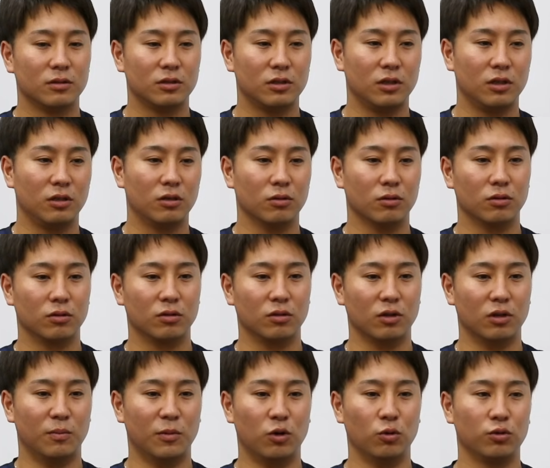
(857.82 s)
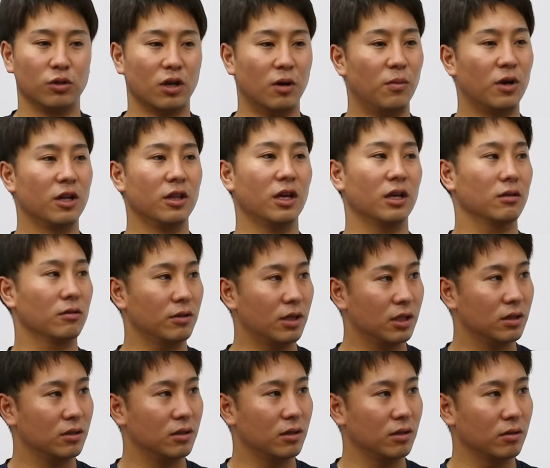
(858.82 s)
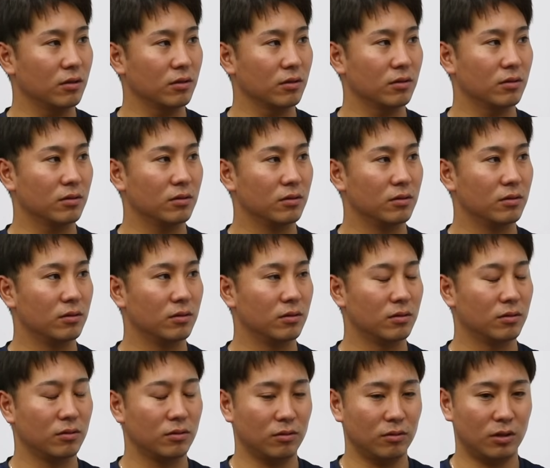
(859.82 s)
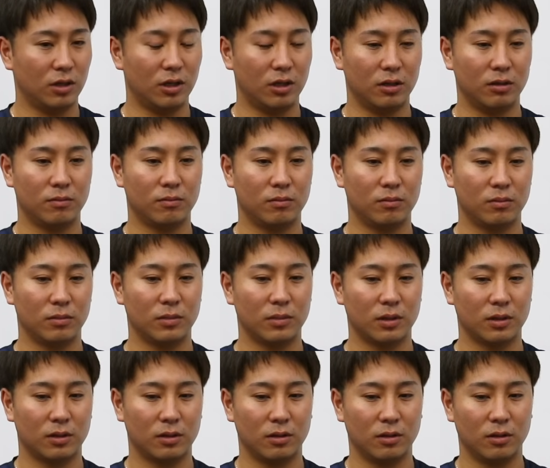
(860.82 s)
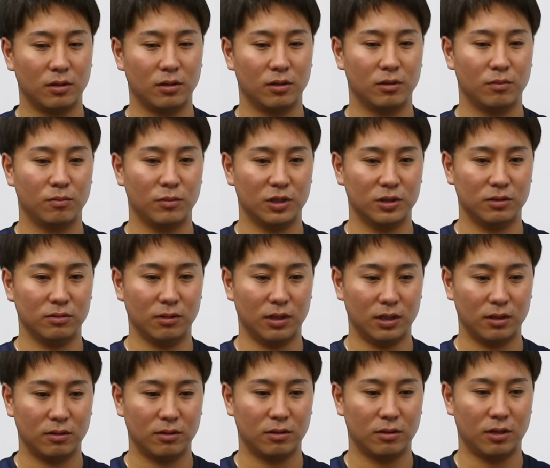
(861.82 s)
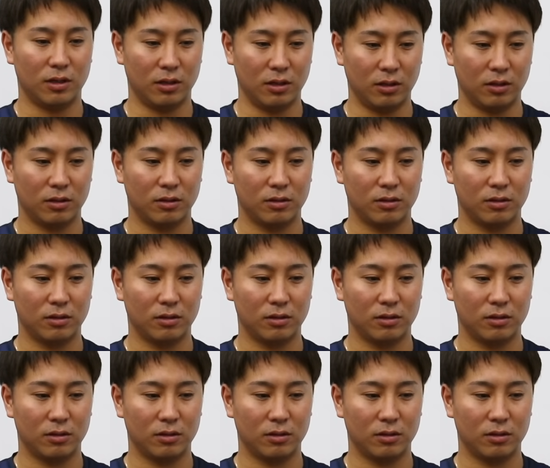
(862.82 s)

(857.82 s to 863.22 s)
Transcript: 心境っていうか、まあ、本当に頑張らないとなっていうのがまずははい。